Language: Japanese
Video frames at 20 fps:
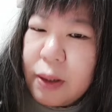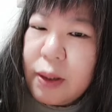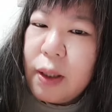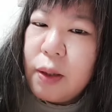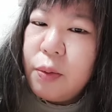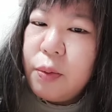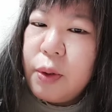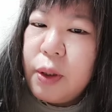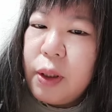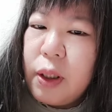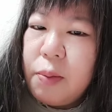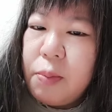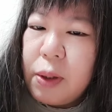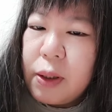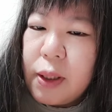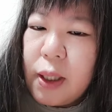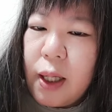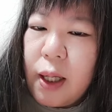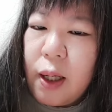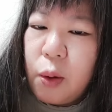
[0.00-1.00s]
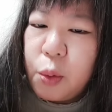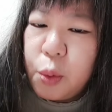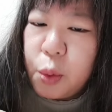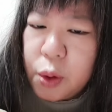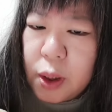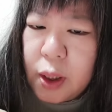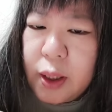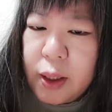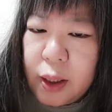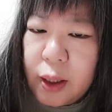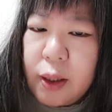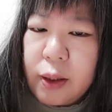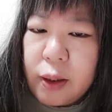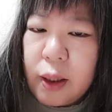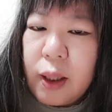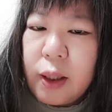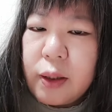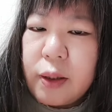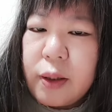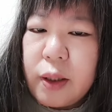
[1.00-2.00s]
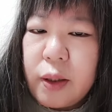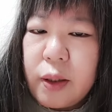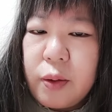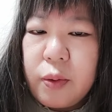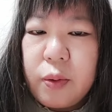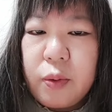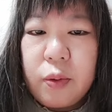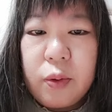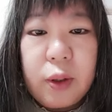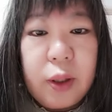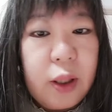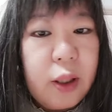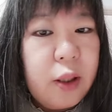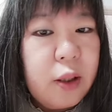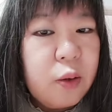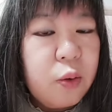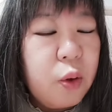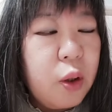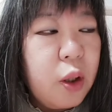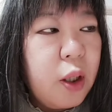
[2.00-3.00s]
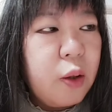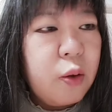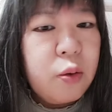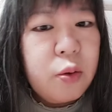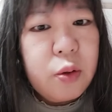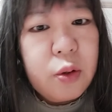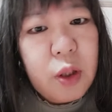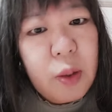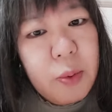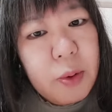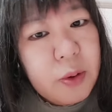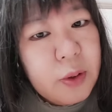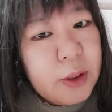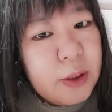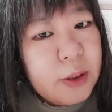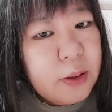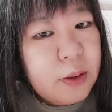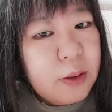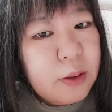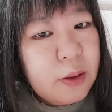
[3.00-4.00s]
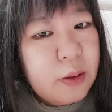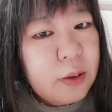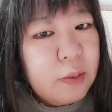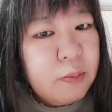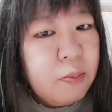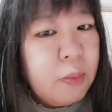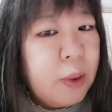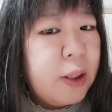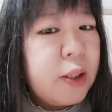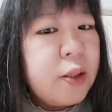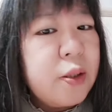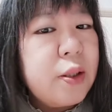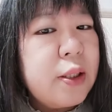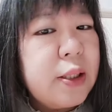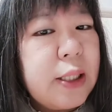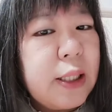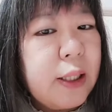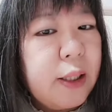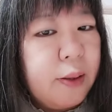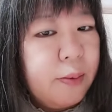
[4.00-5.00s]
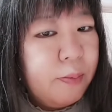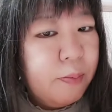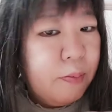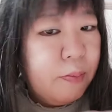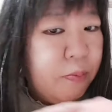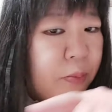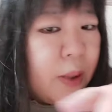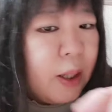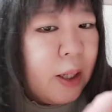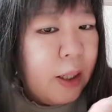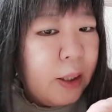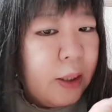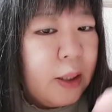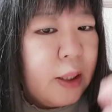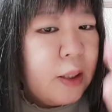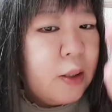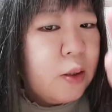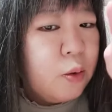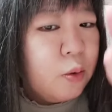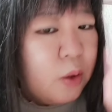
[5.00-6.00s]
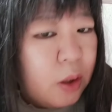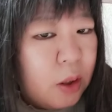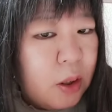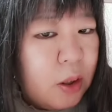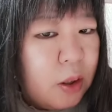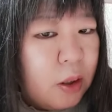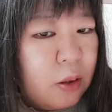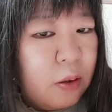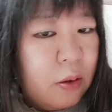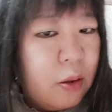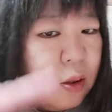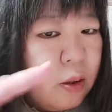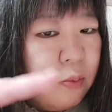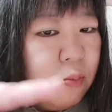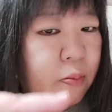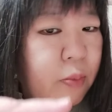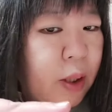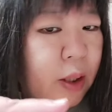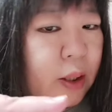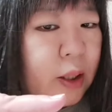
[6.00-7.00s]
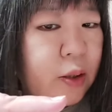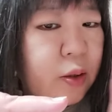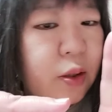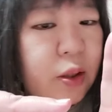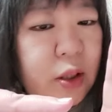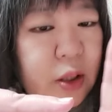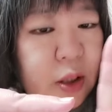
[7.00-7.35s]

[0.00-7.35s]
たのにまた落とされたかなっていうね。これ宇宙レベルマイナス1だから。マイナス1。マイナス1。